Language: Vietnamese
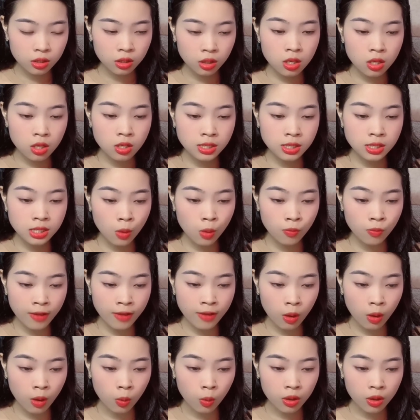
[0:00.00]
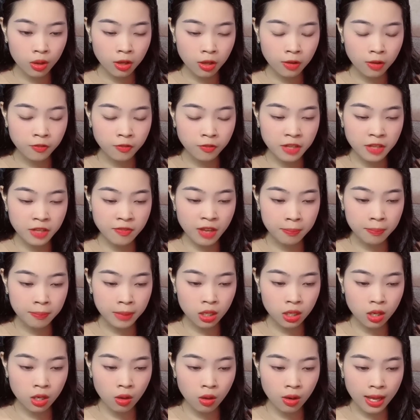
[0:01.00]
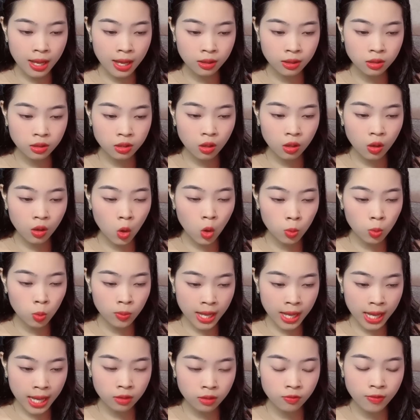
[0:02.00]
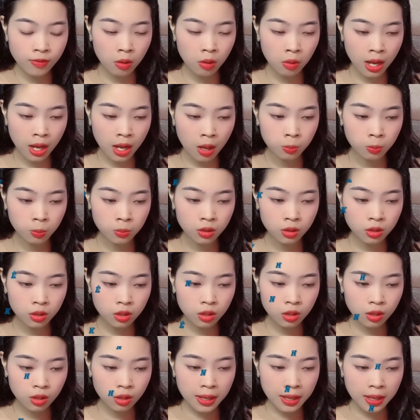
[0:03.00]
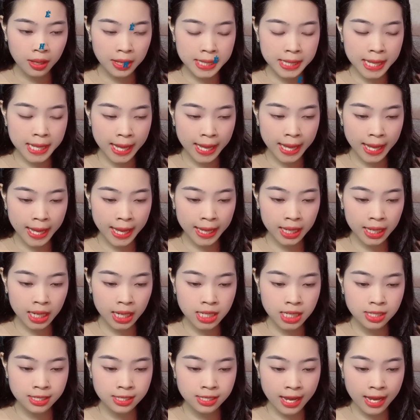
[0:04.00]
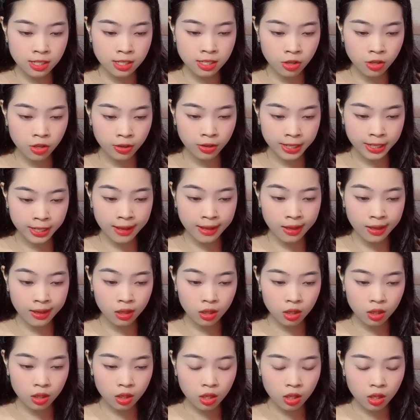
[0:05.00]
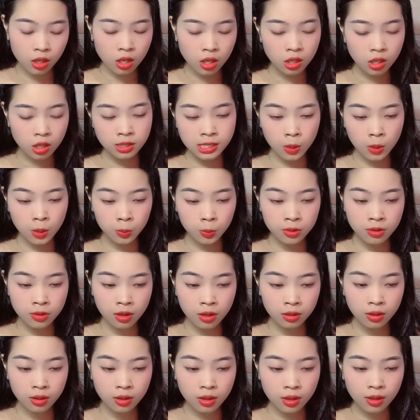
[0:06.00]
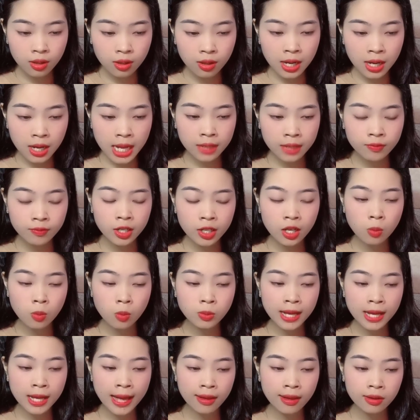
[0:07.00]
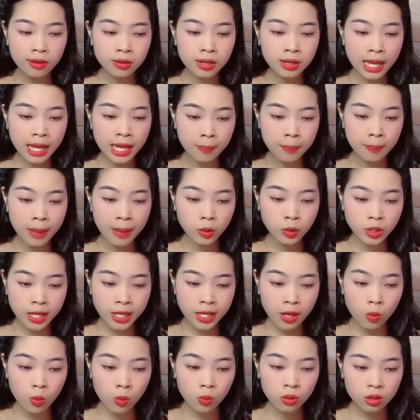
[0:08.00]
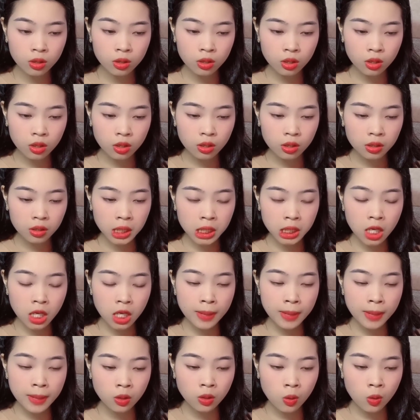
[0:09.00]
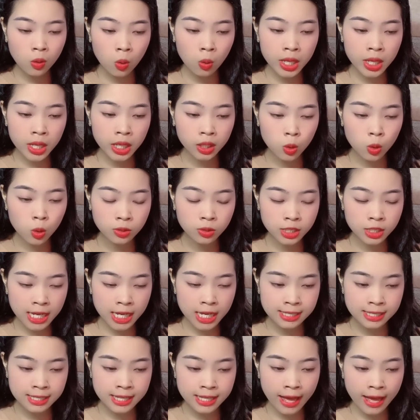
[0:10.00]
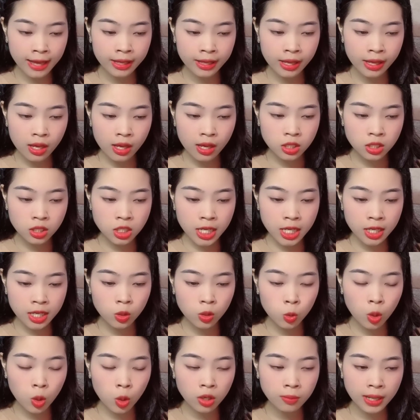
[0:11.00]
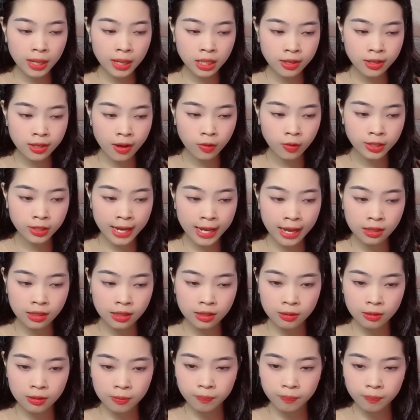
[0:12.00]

Đức xông vào với vẻ mặt lo lắng ôm Lan vào lòng. Cả hai lên xe rời đi. Dọc đường, Lan vẫn không khá hơn là bao nhiêu. Nước mắt cô liên tục chảy dài trên khuôn mặt nhỏ nhắn.